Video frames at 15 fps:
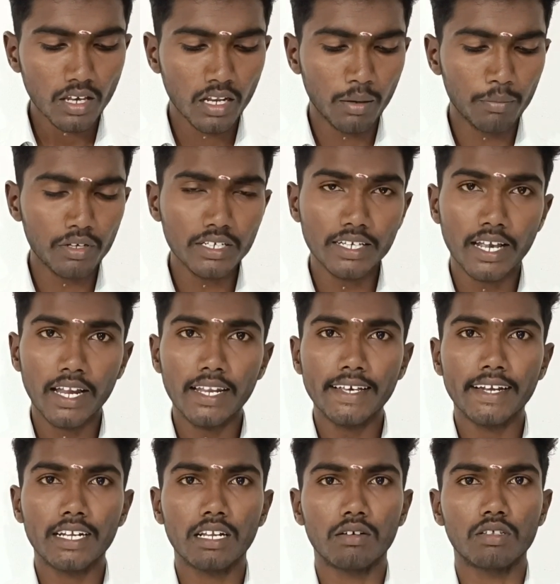அப்படின்னா ஏழு
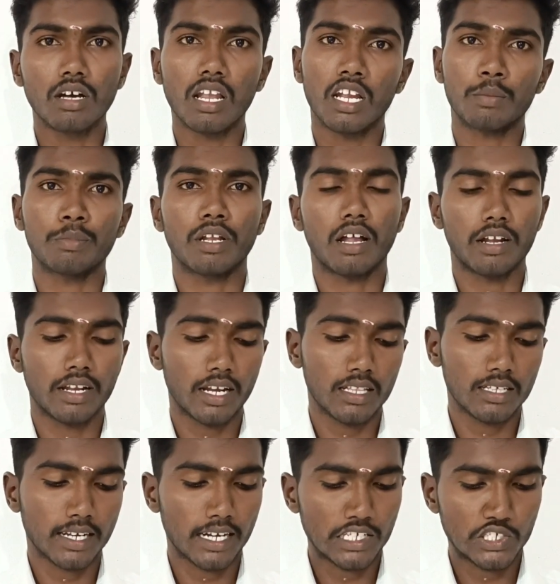எட்டில் வந்து அலாட்மெண்ட் ஆர்டர்
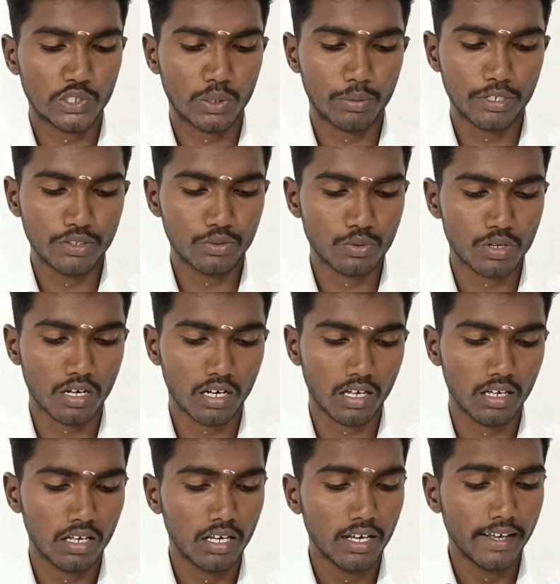எல்லாத்து கிடச்சிரும் அப்படின்னு சொல்கிறாங்க
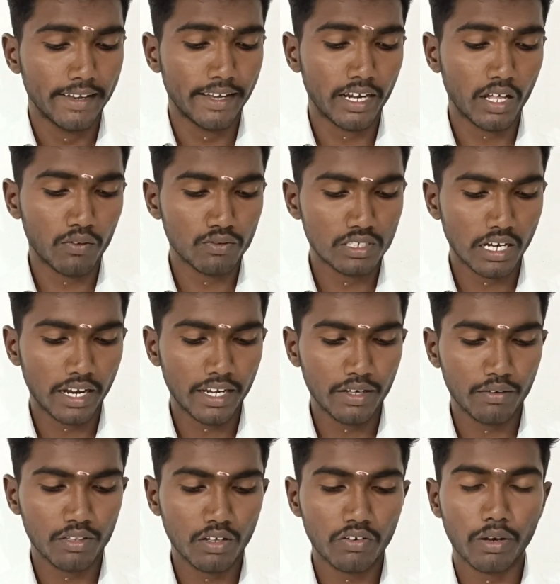டேட் ஆஃப்
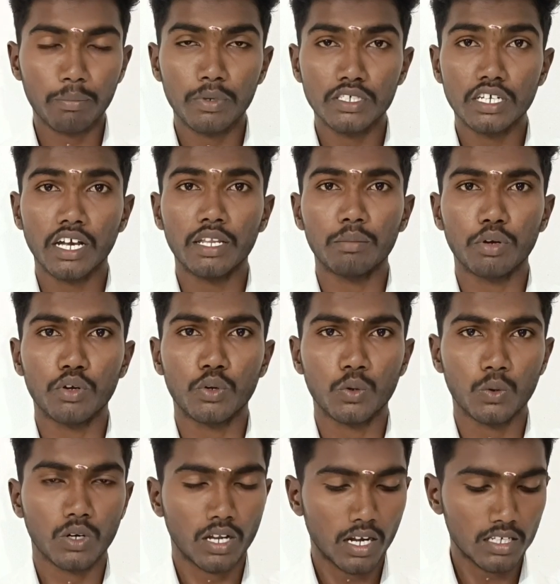ஜாயினிங் வந்து அவங்க எப்போ ஜாயின்
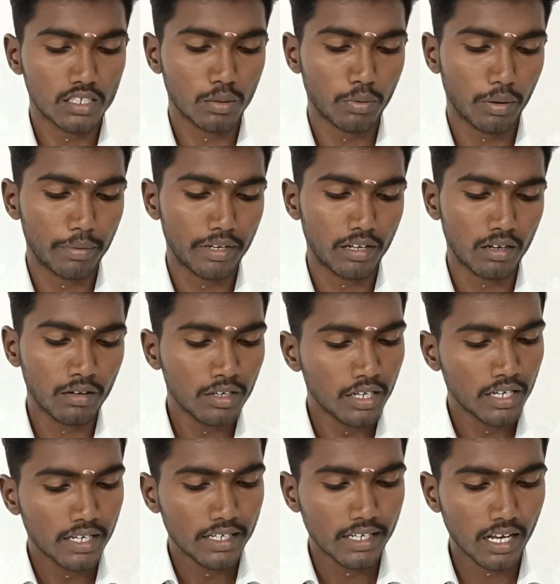பண்ணணும் காலேஜில் போய் அப்படின்னா
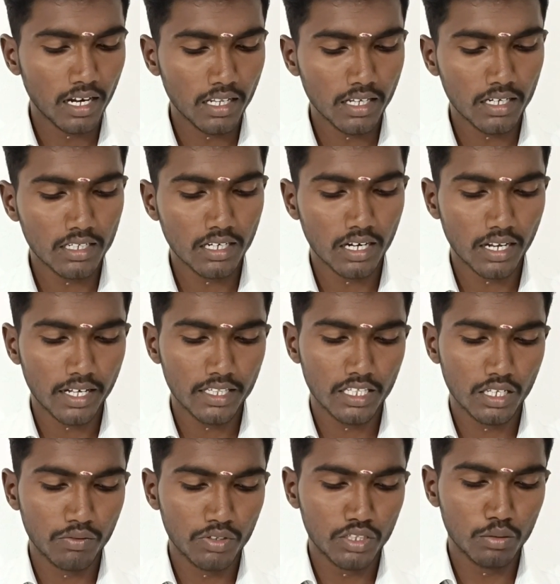ஏழு எட்டு
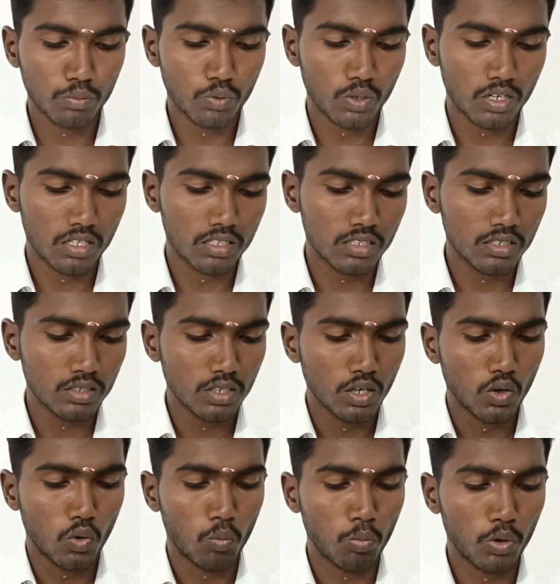ரெண்டாயிரத்தி இருபத்தி மூணுலேருந்து
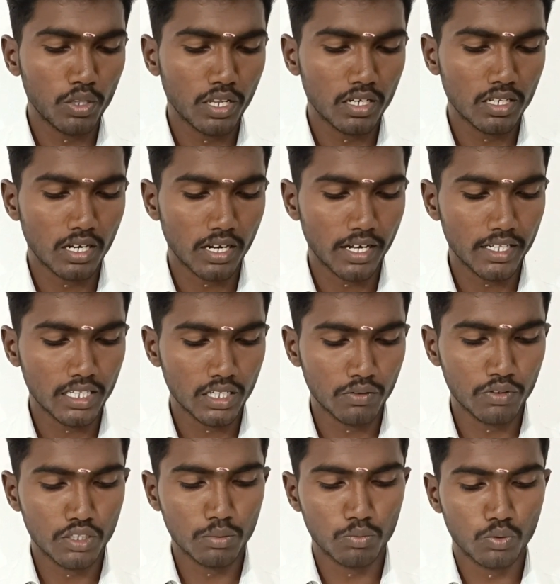ஒம்பது எட்டு ரெண்டாயிரத்தி
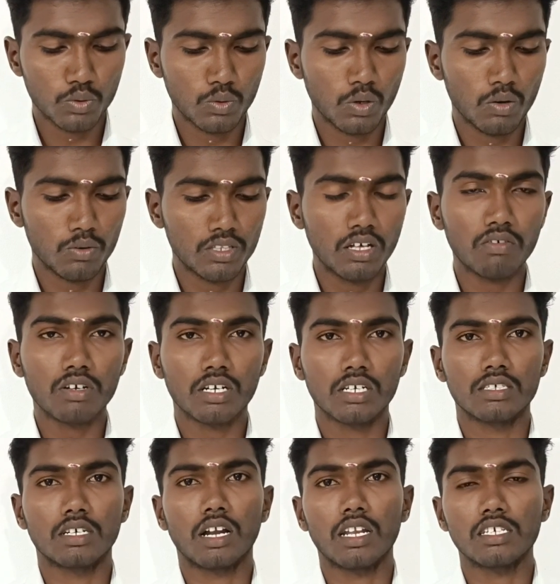இருபத்தி மூணுக்குள்ளே வந்து
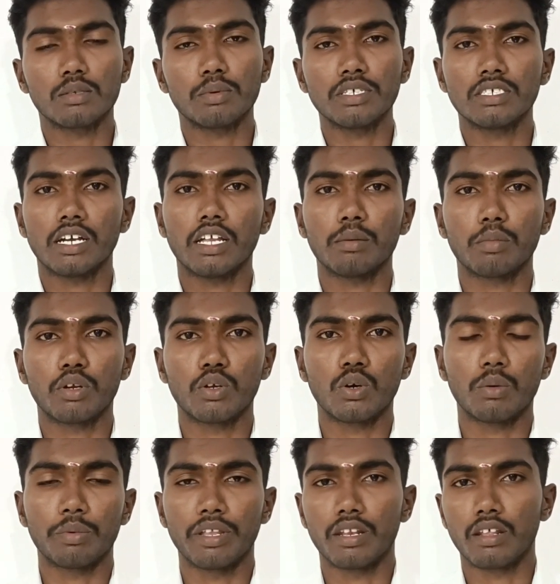அவங்க காலேஜில் போய் ஜாயின்
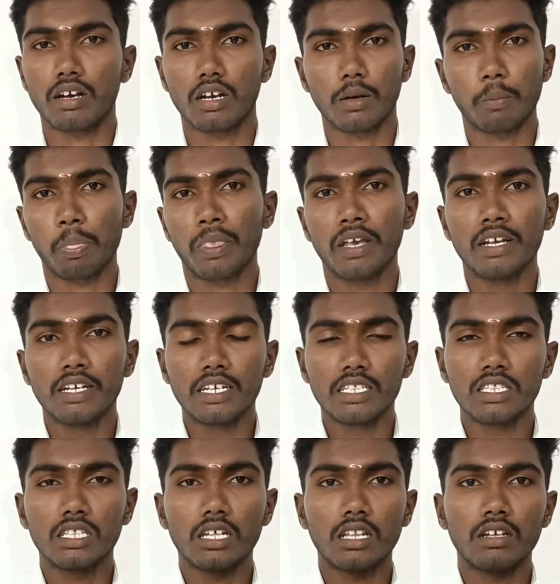பண்ணணும் அப்படின்றாங்க
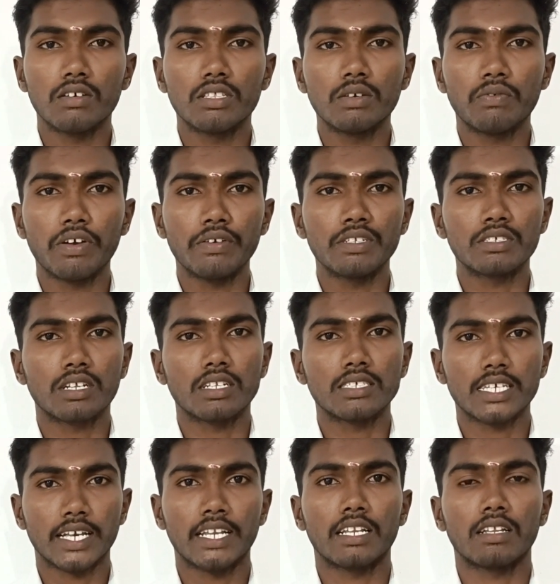இதில் வந்து ஃபைவ்
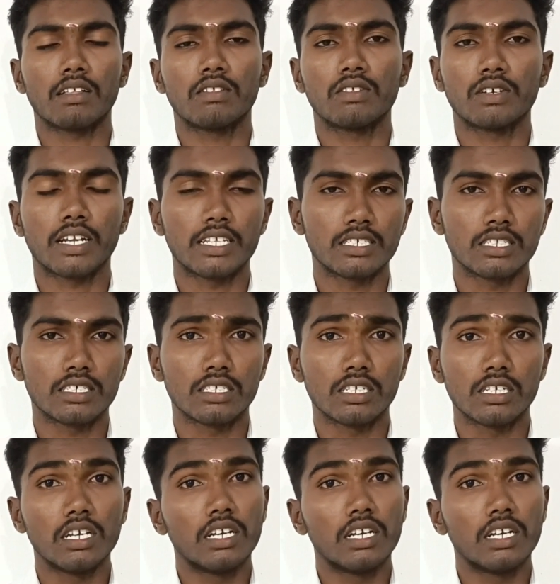இயர்ஸ்க்கான செகண்ட் வந்து கிடச்சிருச்சு